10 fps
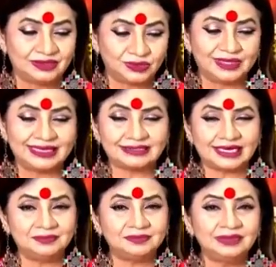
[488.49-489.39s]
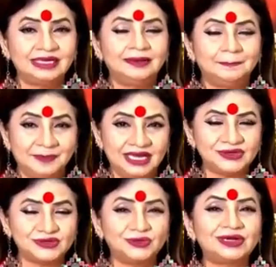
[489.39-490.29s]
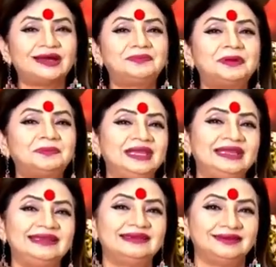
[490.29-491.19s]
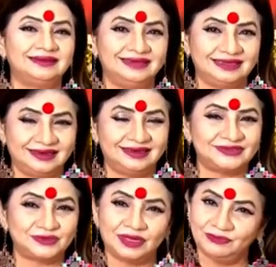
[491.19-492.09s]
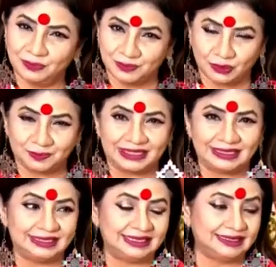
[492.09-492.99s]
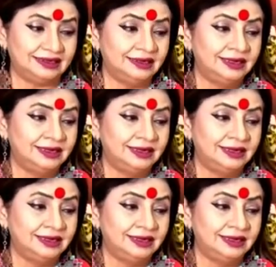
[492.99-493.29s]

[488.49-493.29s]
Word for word: तो नेक्स्ट टाइम मेक श्योर आप अपनी डिटेल जो है वो प्रॉपर डालिएगा